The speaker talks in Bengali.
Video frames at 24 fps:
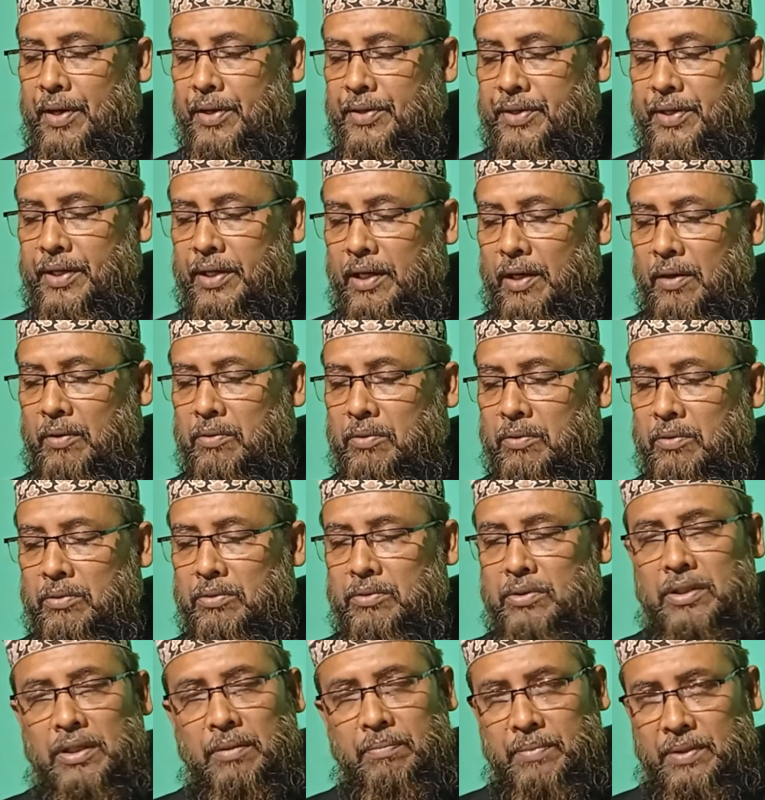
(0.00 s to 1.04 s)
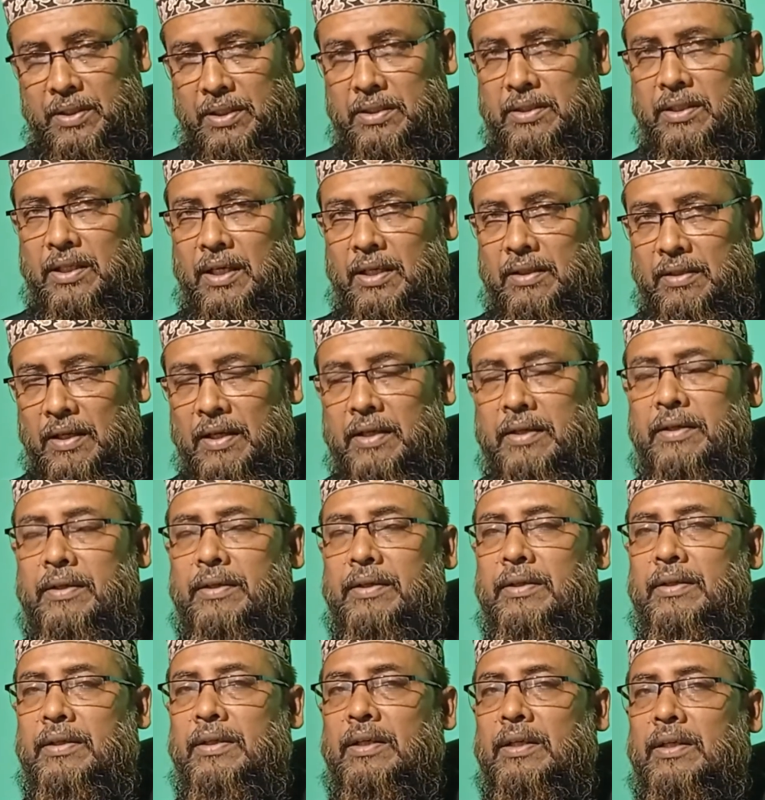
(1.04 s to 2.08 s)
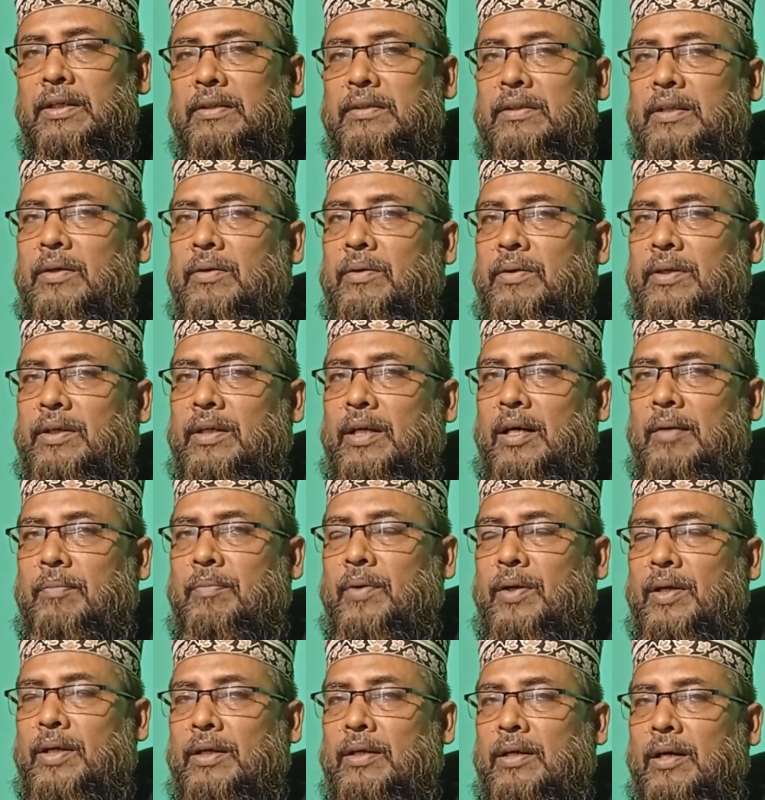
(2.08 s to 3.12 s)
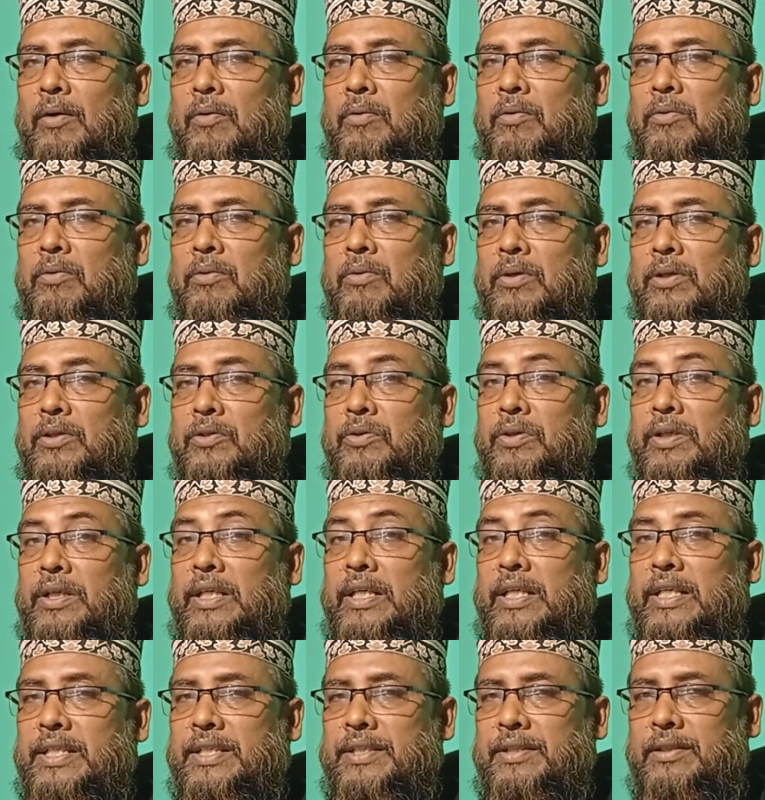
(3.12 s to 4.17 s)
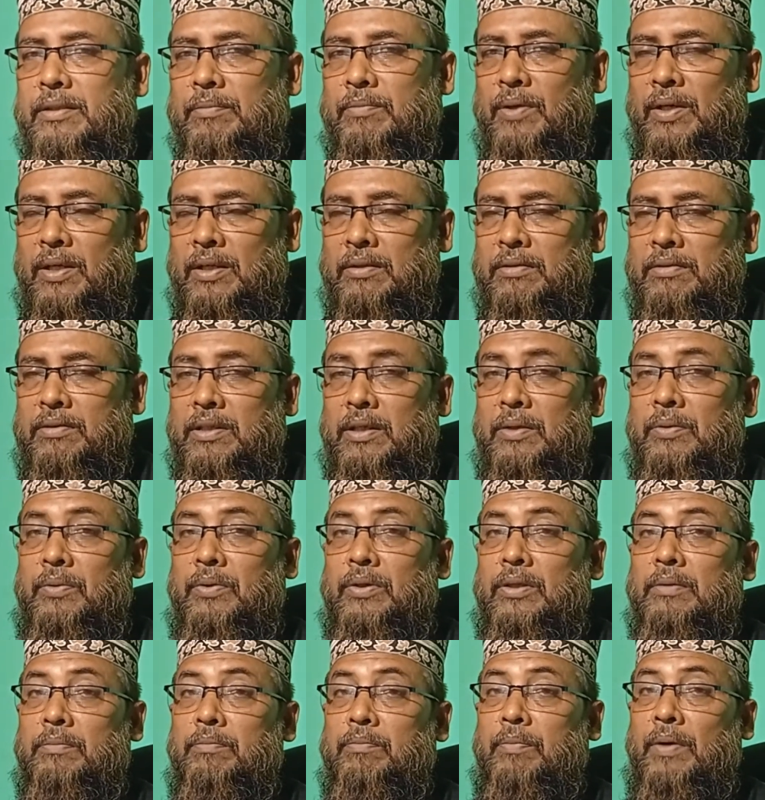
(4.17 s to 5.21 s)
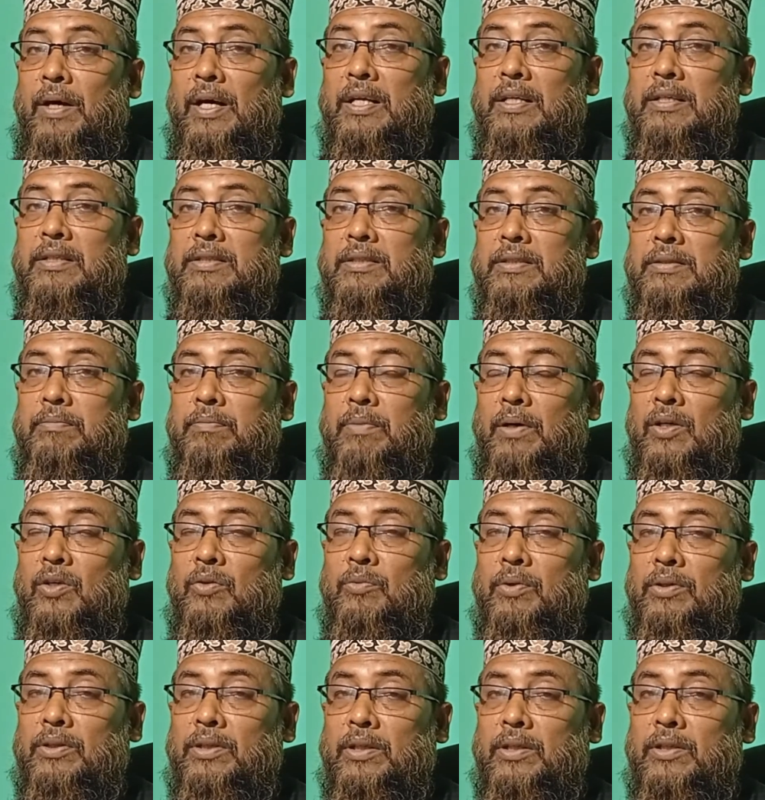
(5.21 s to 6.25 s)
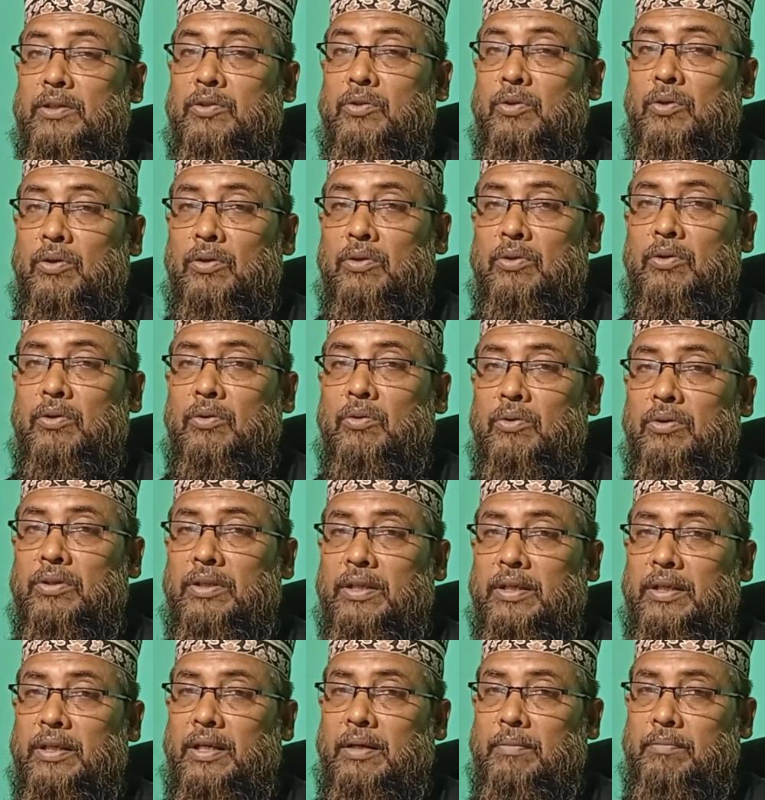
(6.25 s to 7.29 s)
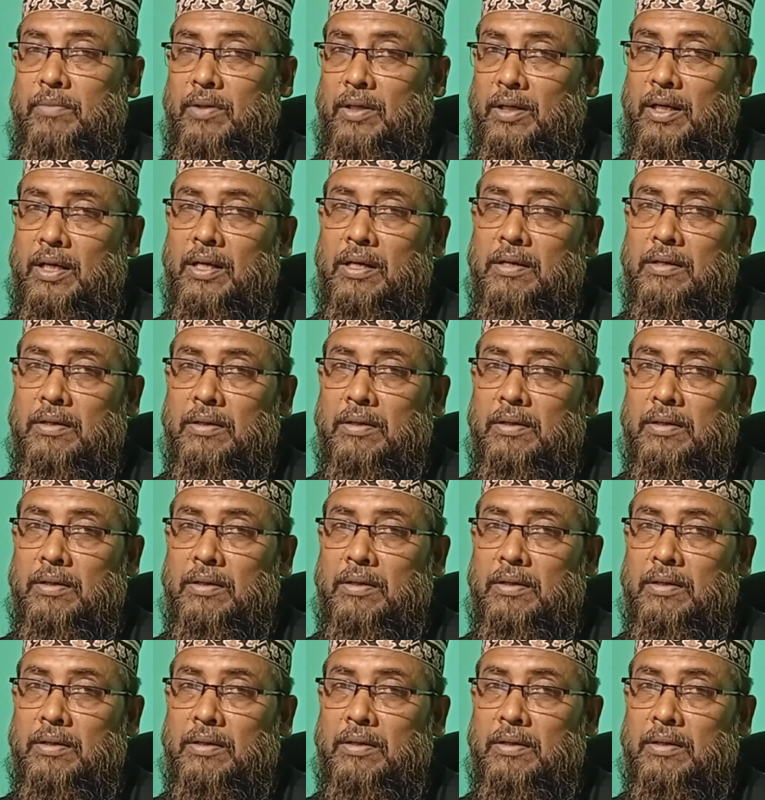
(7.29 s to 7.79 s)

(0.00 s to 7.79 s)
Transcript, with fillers: সে কারণগুলো যদি আপনাদের জানা থাকে তাহলে আপনারা এই কারণগুলোকে যদি এড়িয়ে যেতে পারেন তাহলে পাইলস বায়ুপাতের এই জঘন্য রোগ থেকে আপনারা